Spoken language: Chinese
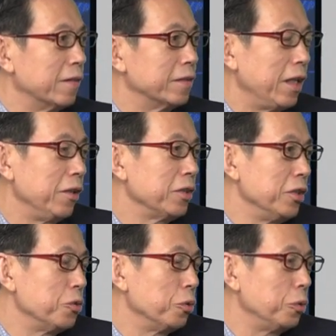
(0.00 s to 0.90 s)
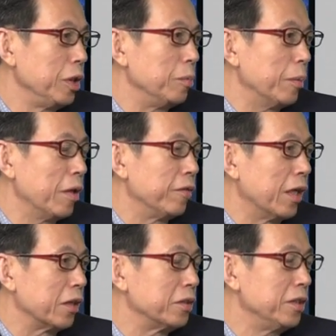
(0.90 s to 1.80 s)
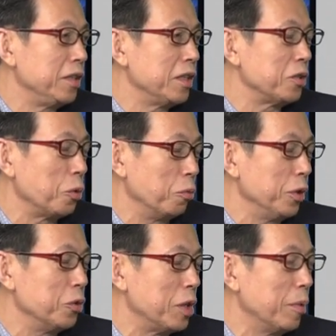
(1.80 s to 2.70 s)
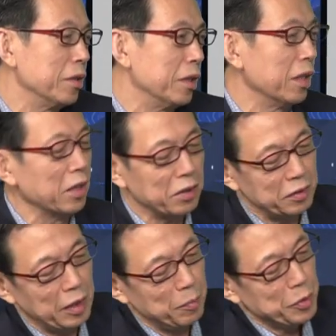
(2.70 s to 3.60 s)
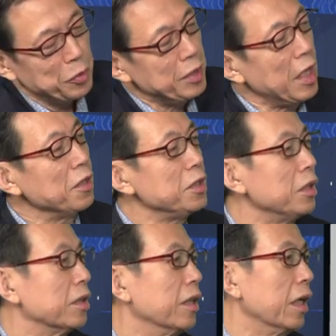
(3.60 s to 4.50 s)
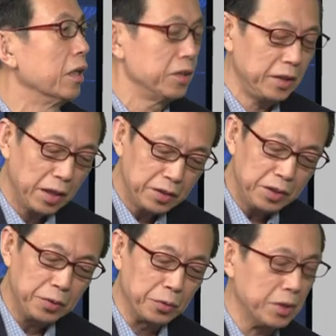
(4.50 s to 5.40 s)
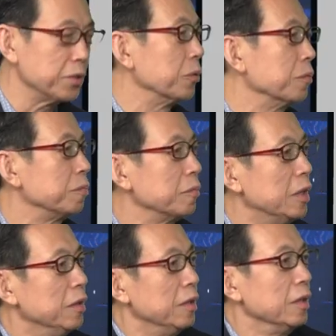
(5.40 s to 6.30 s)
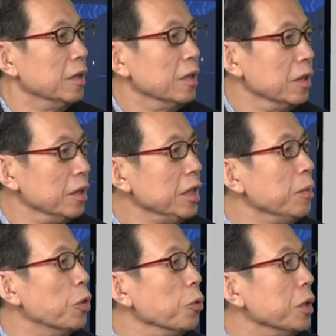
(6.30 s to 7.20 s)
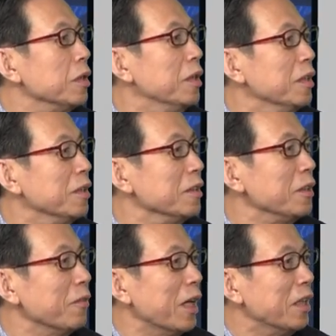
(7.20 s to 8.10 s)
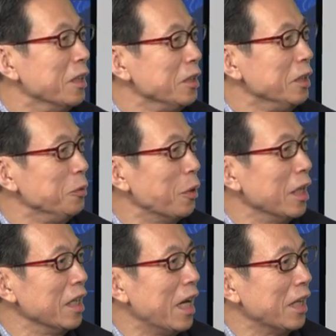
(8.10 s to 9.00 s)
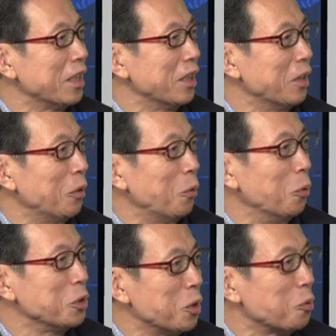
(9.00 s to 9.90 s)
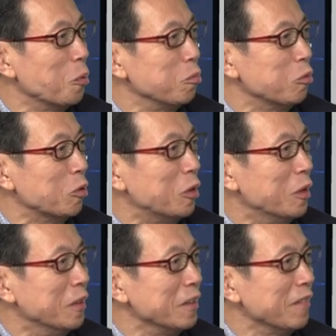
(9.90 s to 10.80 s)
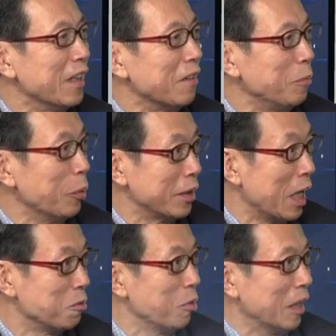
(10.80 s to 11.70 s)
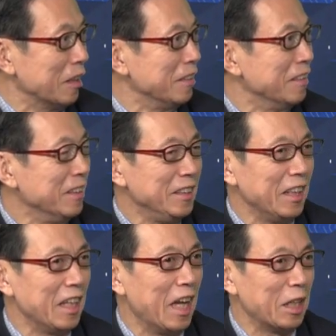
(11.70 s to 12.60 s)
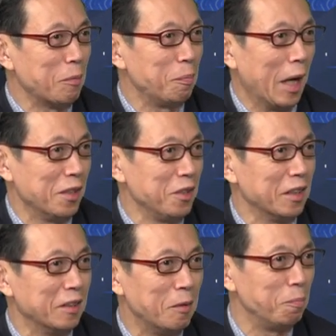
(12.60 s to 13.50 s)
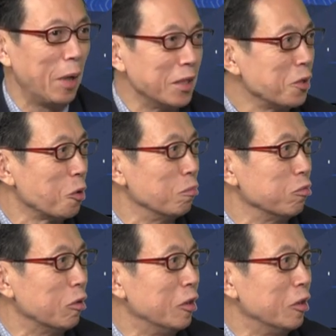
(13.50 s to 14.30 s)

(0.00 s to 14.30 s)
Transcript: 他要跟你作对也没办法，世界上总会有这帮人啊，他们就相信啊，相信有这种阴谋论，对吧？你原来来一个红色恐怖，对吧？被我看出来了，现在来一个白色的白色恐怖。